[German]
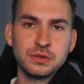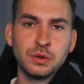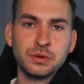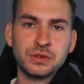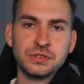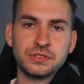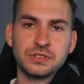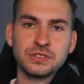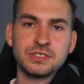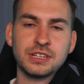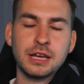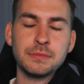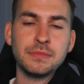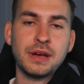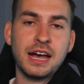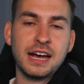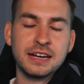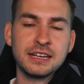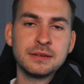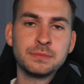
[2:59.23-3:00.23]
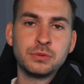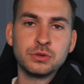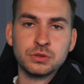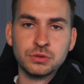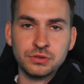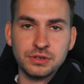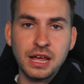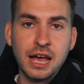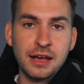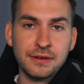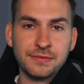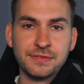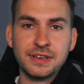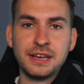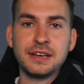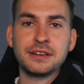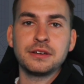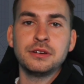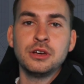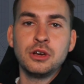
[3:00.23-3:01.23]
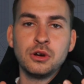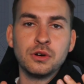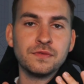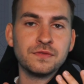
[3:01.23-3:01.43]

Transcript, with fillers: Tokens zusammen? Angebot und Nachfrage.